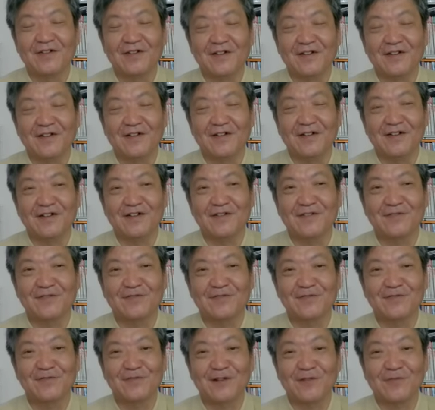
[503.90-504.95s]
えー、
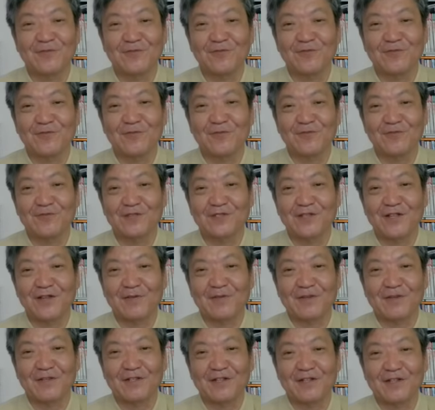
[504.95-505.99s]
そんなことをし
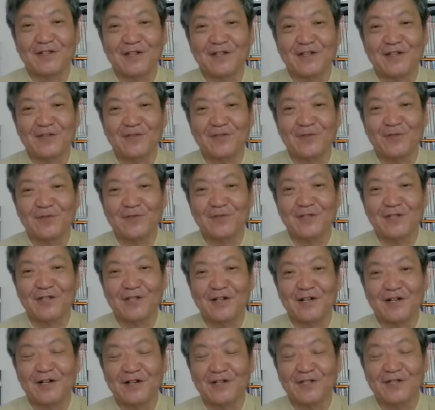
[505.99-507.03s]
てまでね、日本に
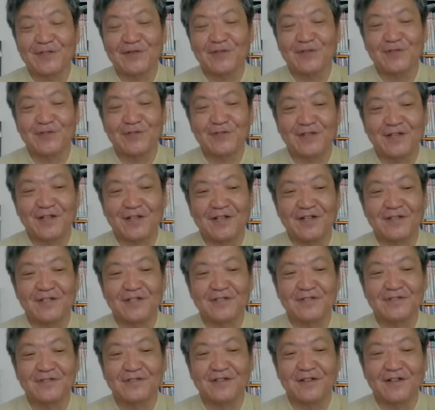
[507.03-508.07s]
嫌がらせをして
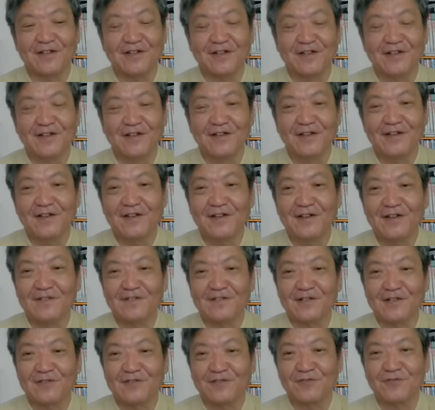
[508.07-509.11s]
ですね、
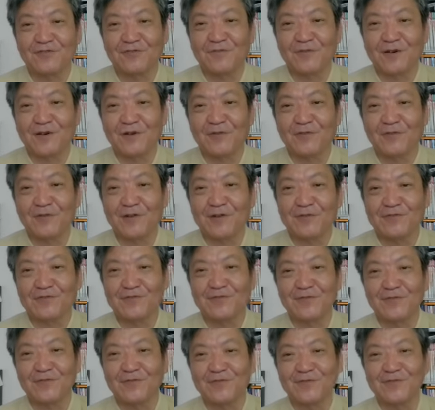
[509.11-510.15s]
変な自己満を得る
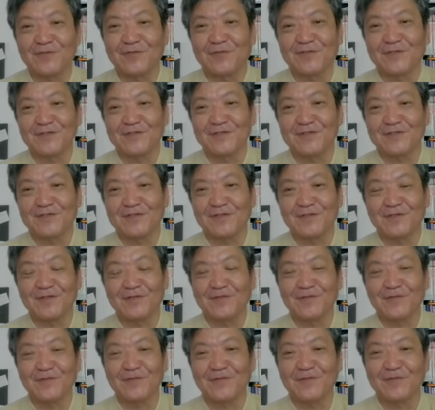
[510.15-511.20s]
というのはですね、
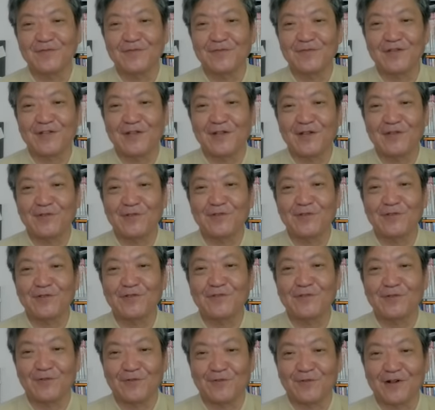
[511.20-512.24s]
もう低能で
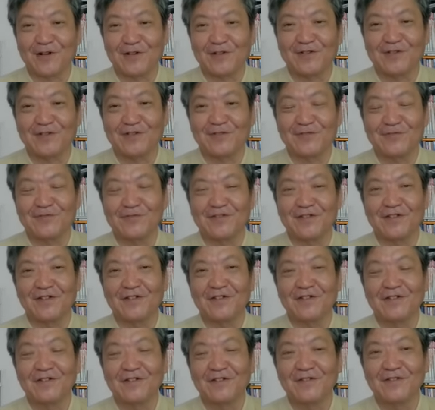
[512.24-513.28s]
すよ、はっきり言うて。
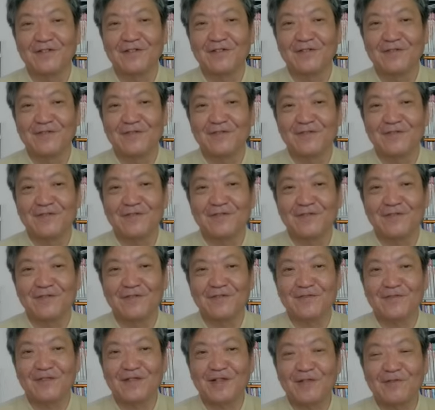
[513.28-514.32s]

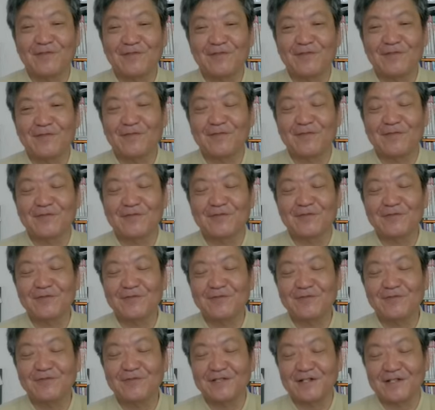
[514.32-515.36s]
えー、低能まあ、
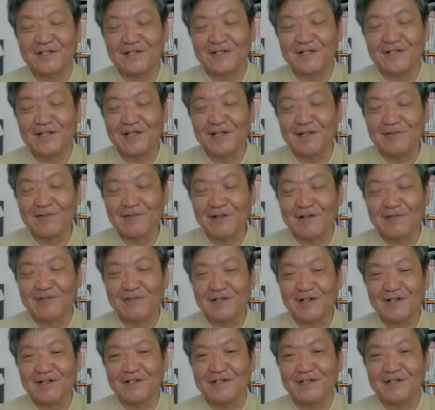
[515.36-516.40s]
中国はね、低能であ
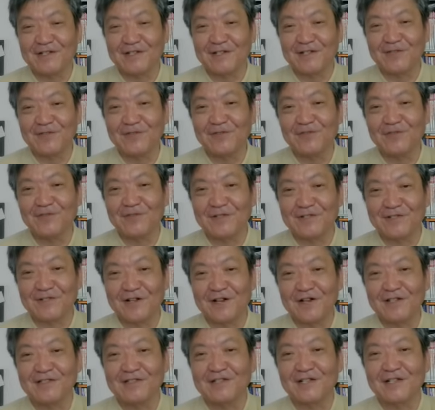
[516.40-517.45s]
る限りね、日本はね、
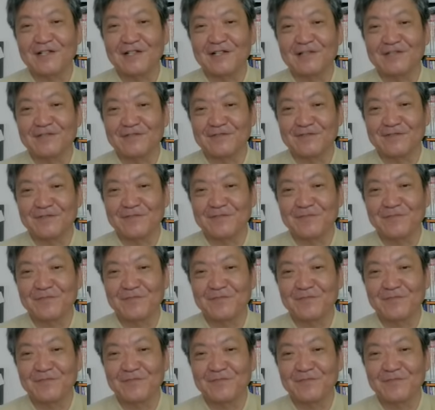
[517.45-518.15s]
安泰なんですよ。